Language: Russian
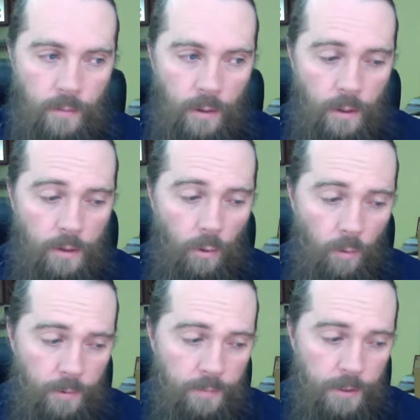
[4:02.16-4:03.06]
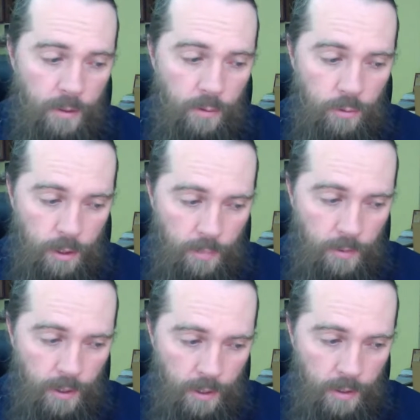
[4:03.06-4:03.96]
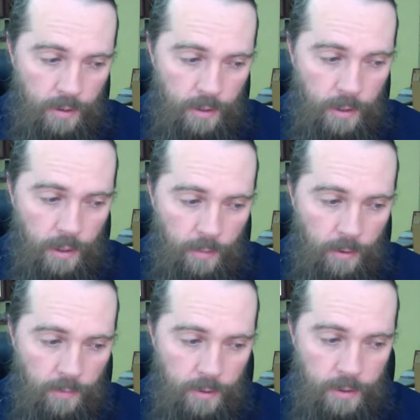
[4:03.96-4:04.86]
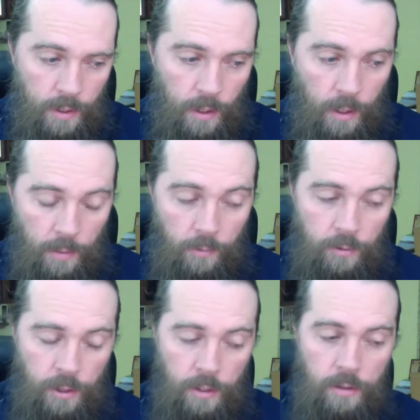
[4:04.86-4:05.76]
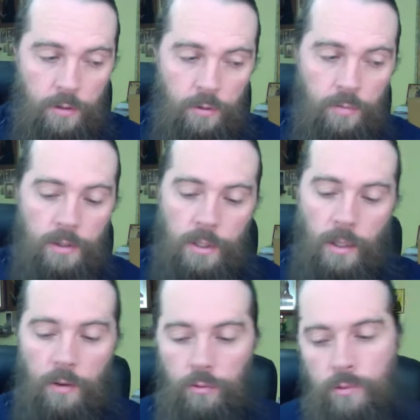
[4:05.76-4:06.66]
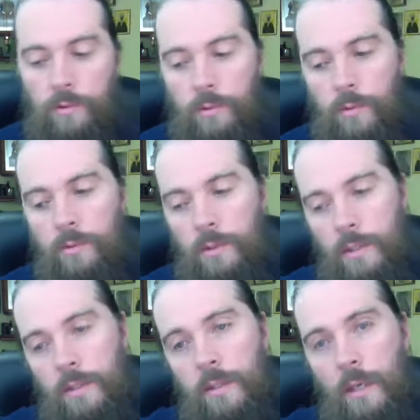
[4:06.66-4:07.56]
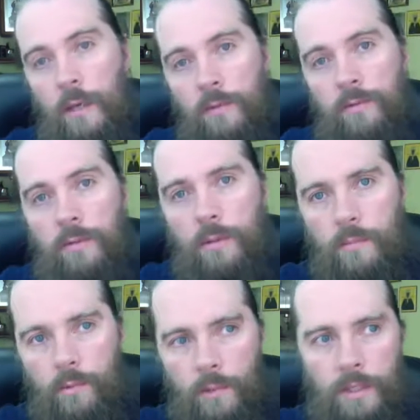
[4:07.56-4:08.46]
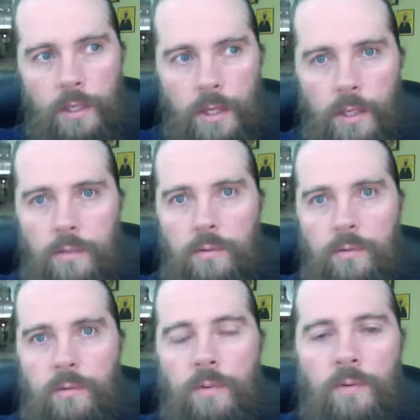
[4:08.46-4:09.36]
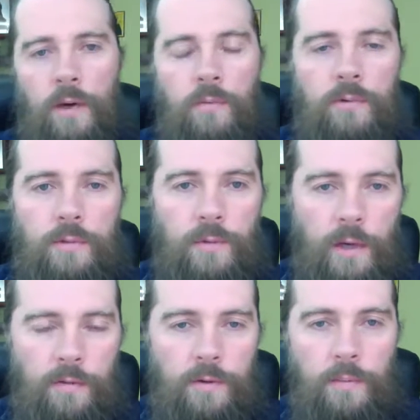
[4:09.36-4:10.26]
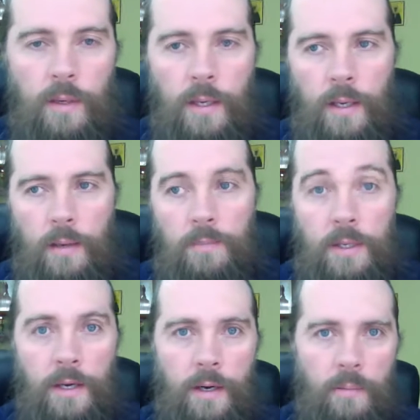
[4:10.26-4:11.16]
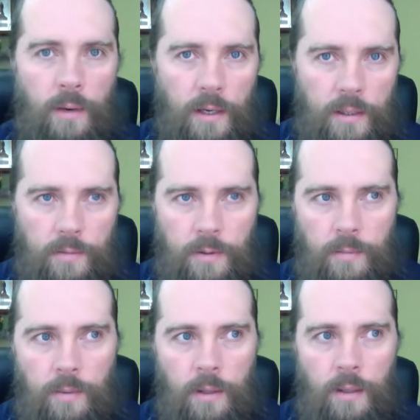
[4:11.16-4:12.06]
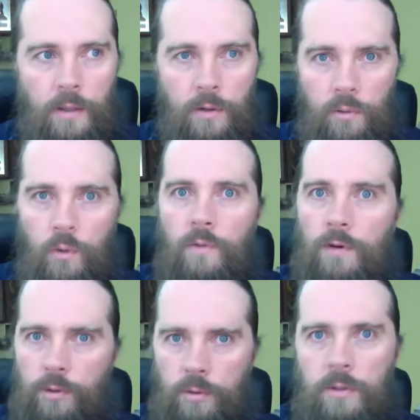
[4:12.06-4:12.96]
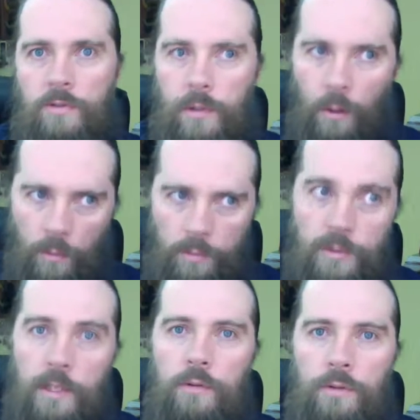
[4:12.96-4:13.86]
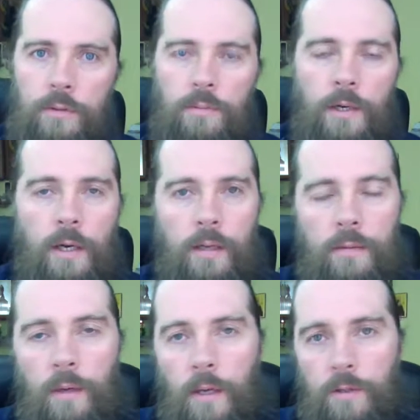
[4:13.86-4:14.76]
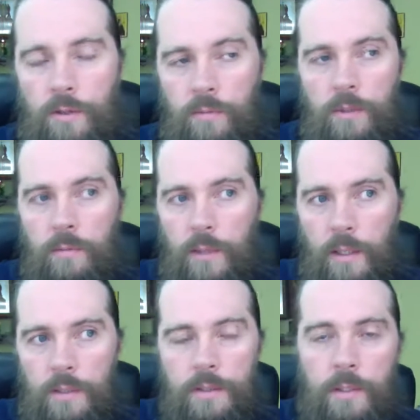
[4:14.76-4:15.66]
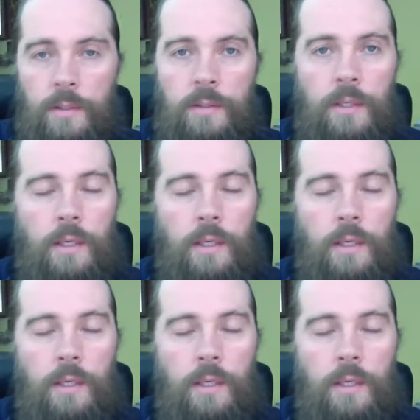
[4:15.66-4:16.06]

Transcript: Это опыт предыдущих поколений накапливается. И получается, что мы за короткую свою жизнь все-таки больше гораздо успеваем, усваиваем, перерабатываем и новое что-то выдаем следующим поколениям, чем это могли сделать